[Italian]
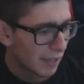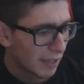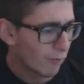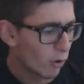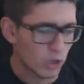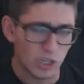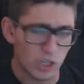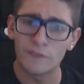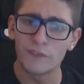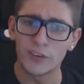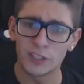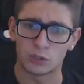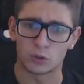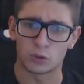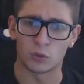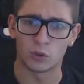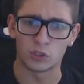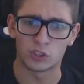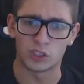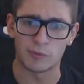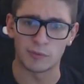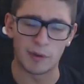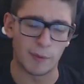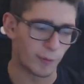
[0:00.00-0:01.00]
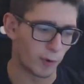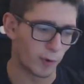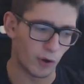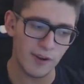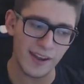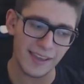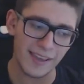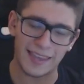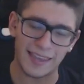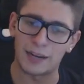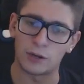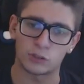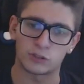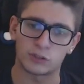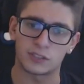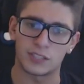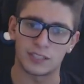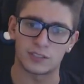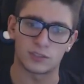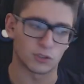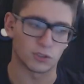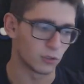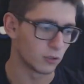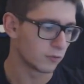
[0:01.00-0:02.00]
Ne avevo già visto uno simile, però non è che è lo
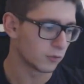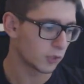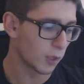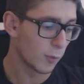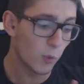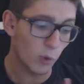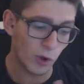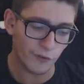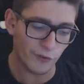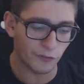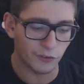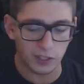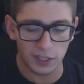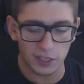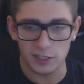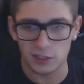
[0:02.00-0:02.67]
stesso. Comunque è